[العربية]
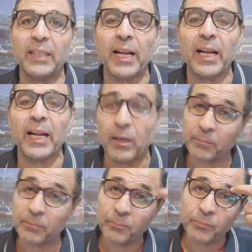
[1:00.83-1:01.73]
لا
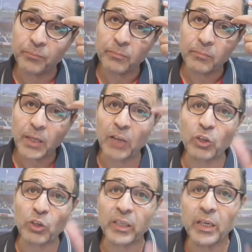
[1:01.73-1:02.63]

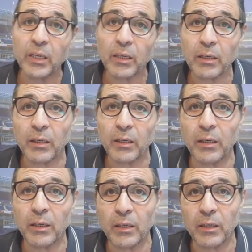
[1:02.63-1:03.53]
عشان ايه
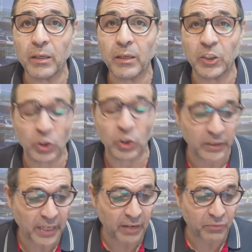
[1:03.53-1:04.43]
آه،
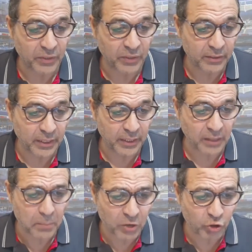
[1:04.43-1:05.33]
عشرين 20000
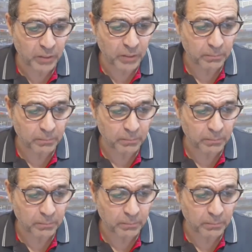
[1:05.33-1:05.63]
زياده ماشي